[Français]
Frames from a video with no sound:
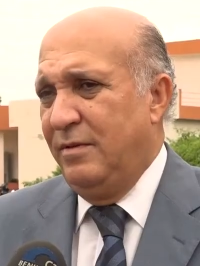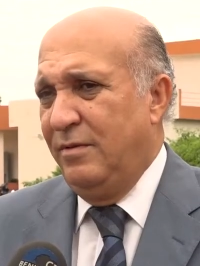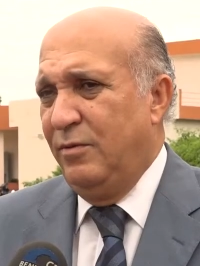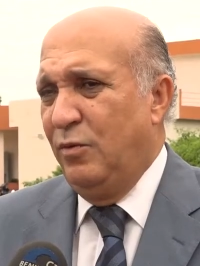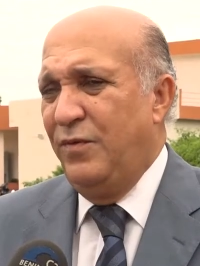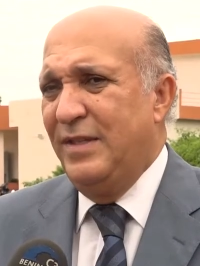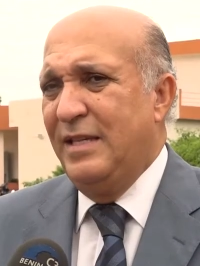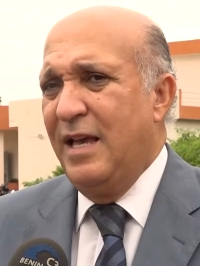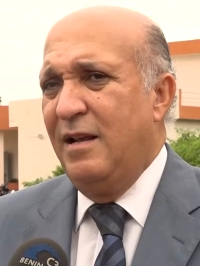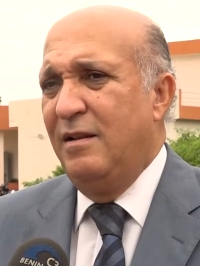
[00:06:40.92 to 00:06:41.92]
euh,
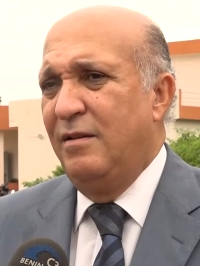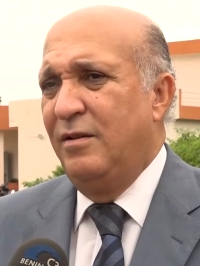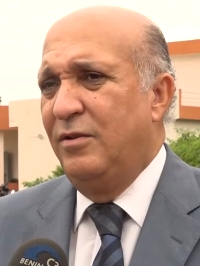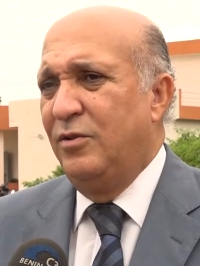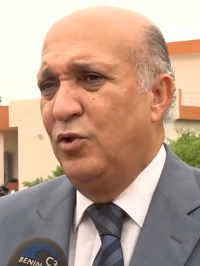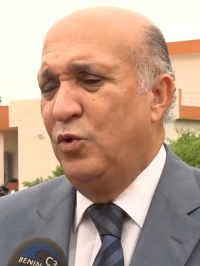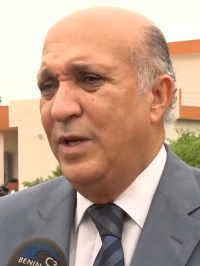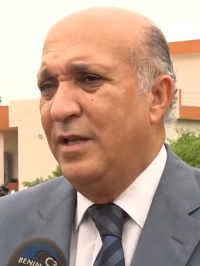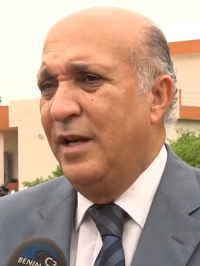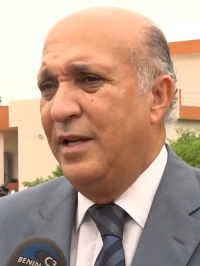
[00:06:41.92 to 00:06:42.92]
officielle en
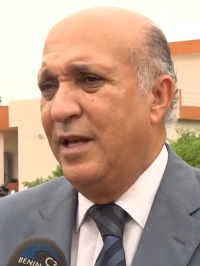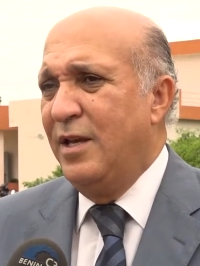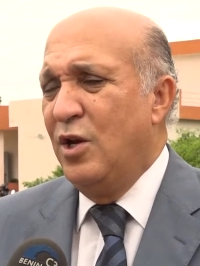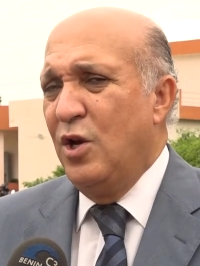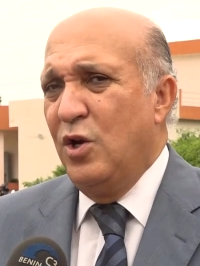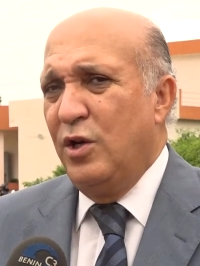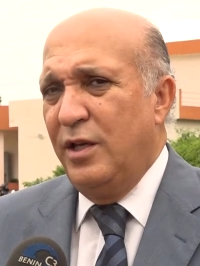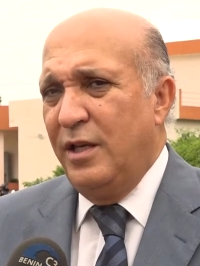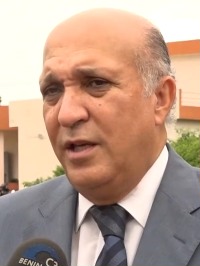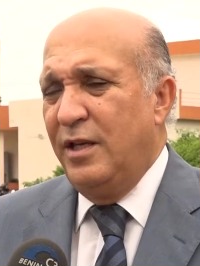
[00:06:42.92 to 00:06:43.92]
juillet dernier
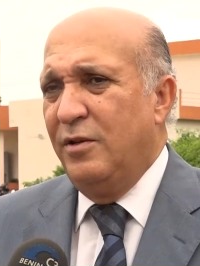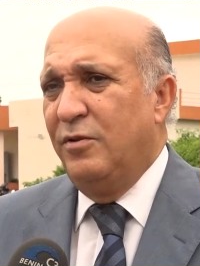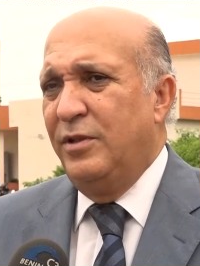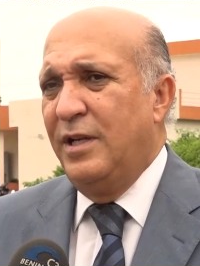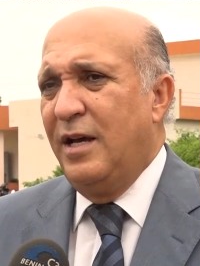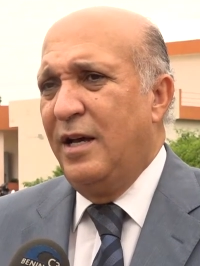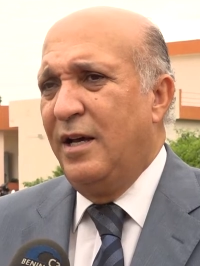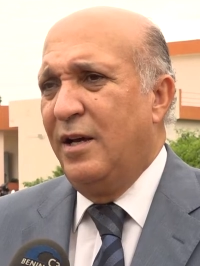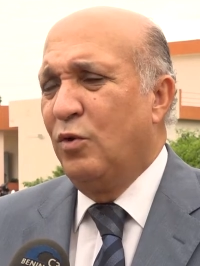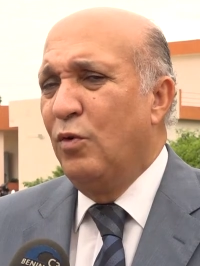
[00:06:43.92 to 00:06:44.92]
et on
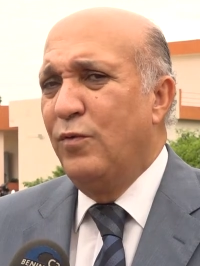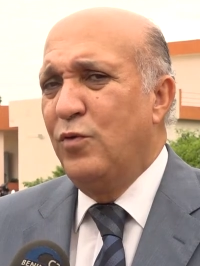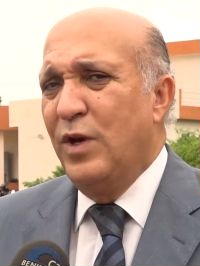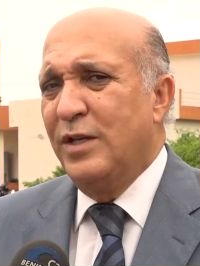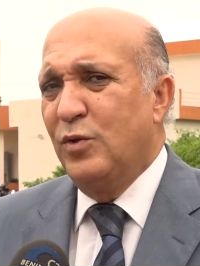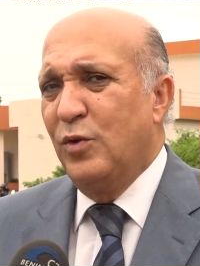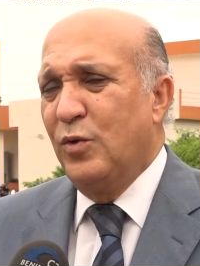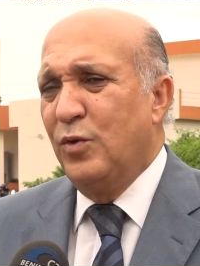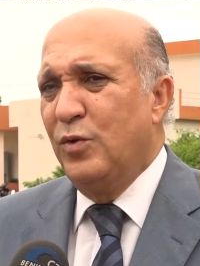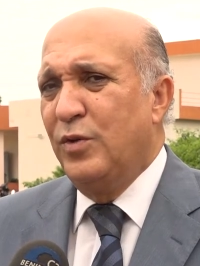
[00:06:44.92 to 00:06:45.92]
a convenu à ce
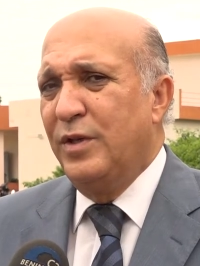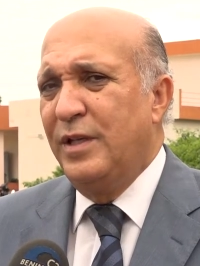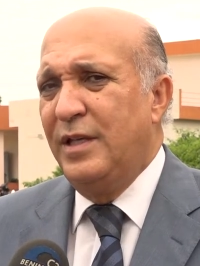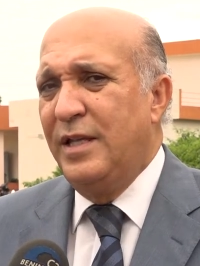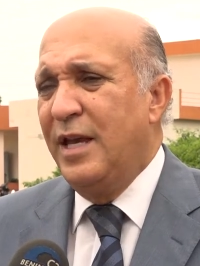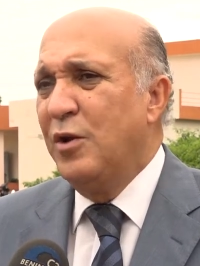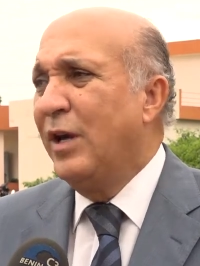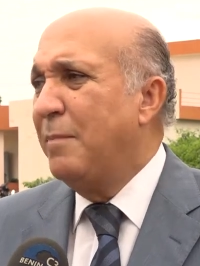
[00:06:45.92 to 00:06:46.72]
qu'il y ait une